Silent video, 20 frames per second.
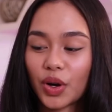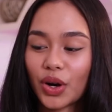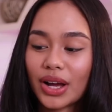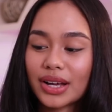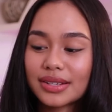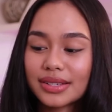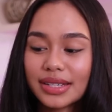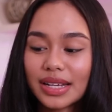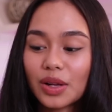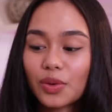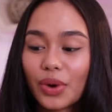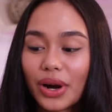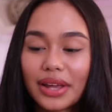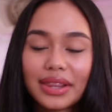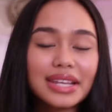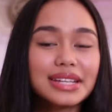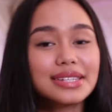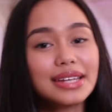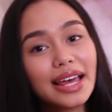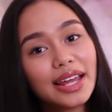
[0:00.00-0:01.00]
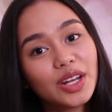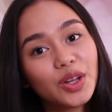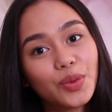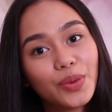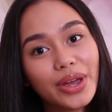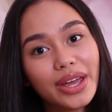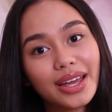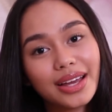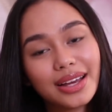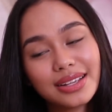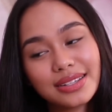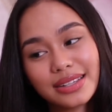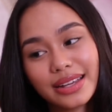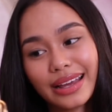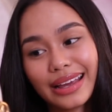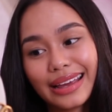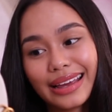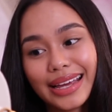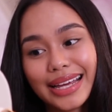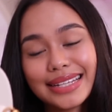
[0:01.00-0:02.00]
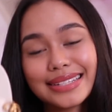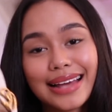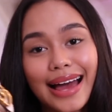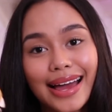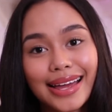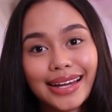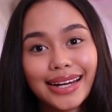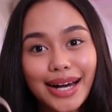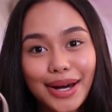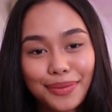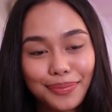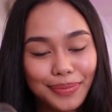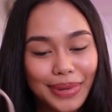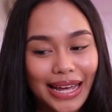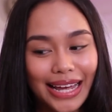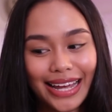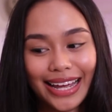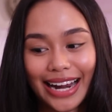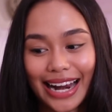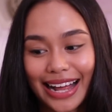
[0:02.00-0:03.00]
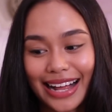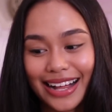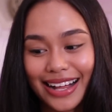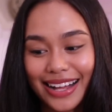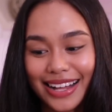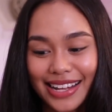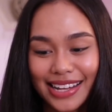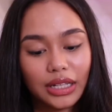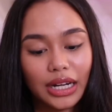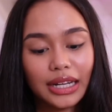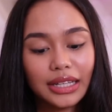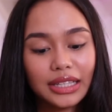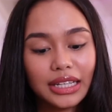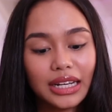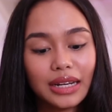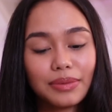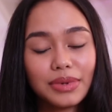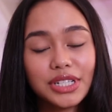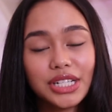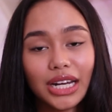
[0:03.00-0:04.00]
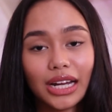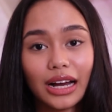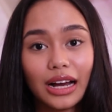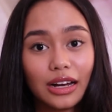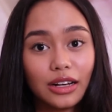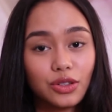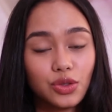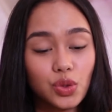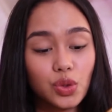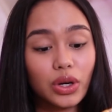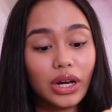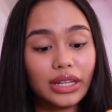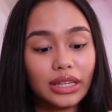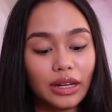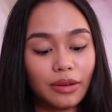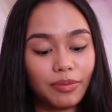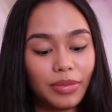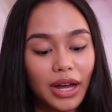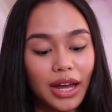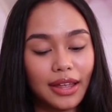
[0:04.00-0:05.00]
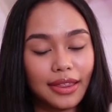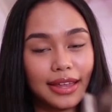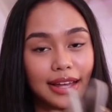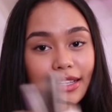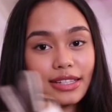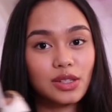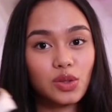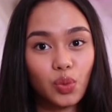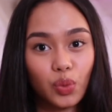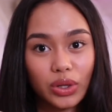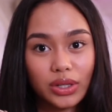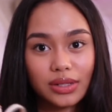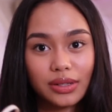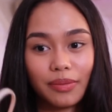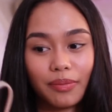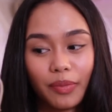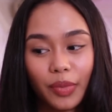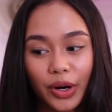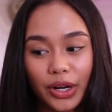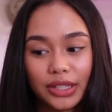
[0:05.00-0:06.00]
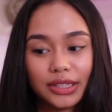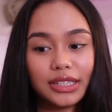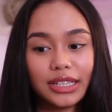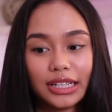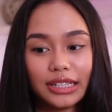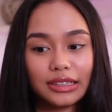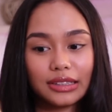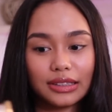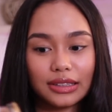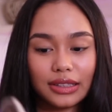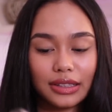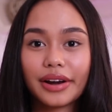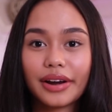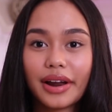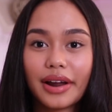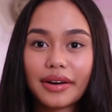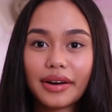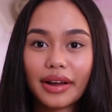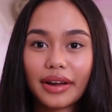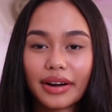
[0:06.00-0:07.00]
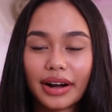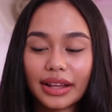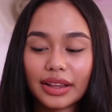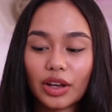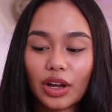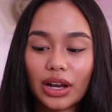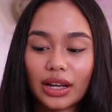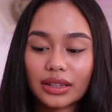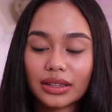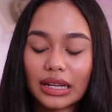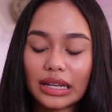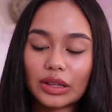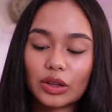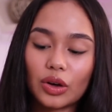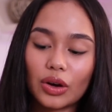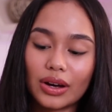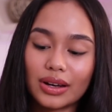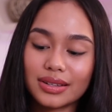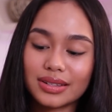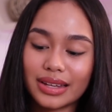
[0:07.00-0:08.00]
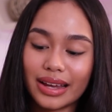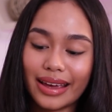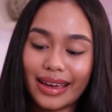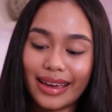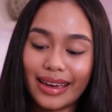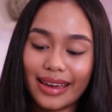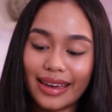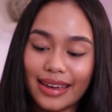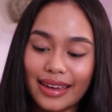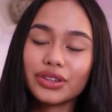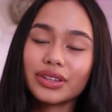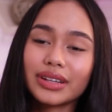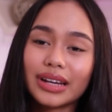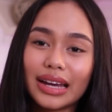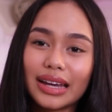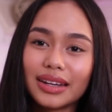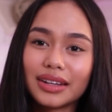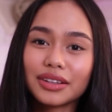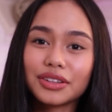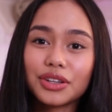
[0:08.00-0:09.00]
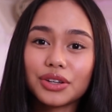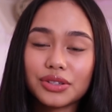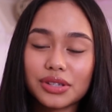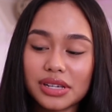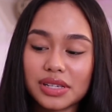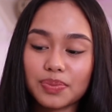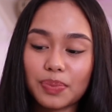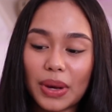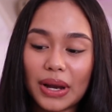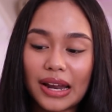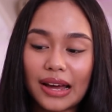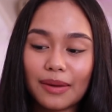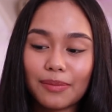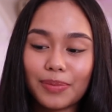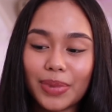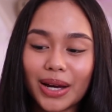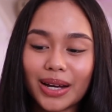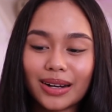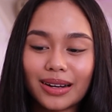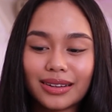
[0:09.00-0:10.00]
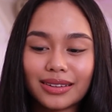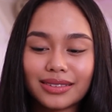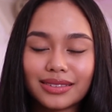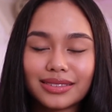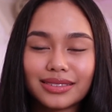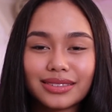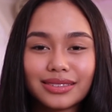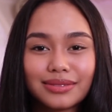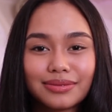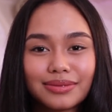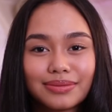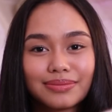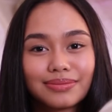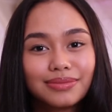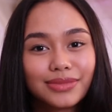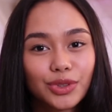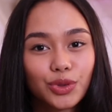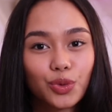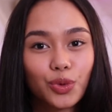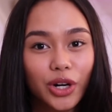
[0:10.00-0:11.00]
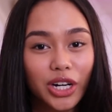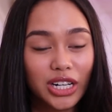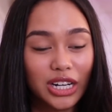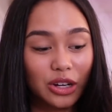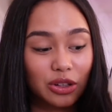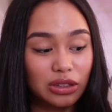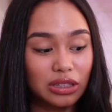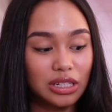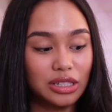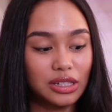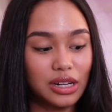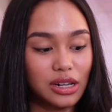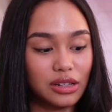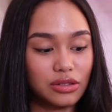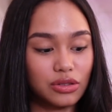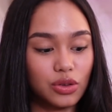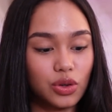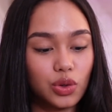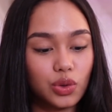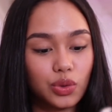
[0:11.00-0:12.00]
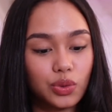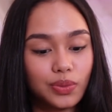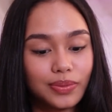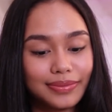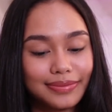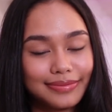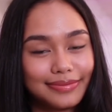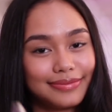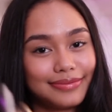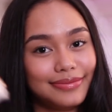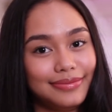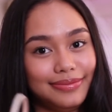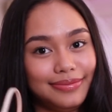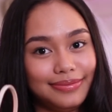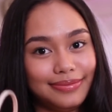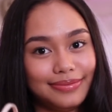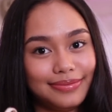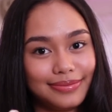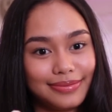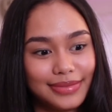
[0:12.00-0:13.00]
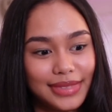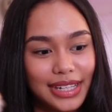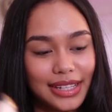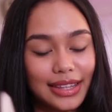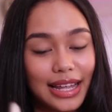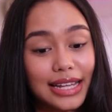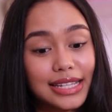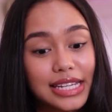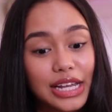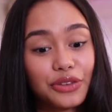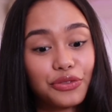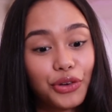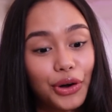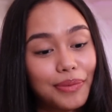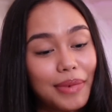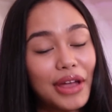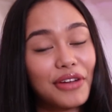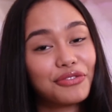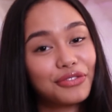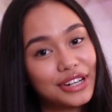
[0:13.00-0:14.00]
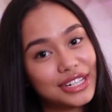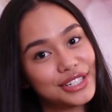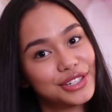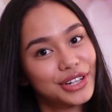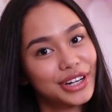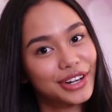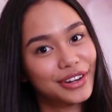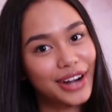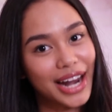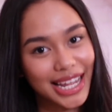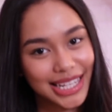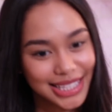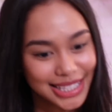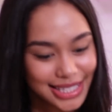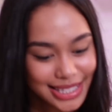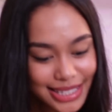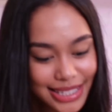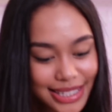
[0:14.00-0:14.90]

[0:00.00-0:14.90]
Pero I still wear this anyway kasi sayang ang pera. Tsaka hindi naman siya nakakasugat ng paa. That's what's important. Nire-regret ka lang din to kasi yun nga, ilang uses pa lang parang worn out na siya. So, that's it for my first regret.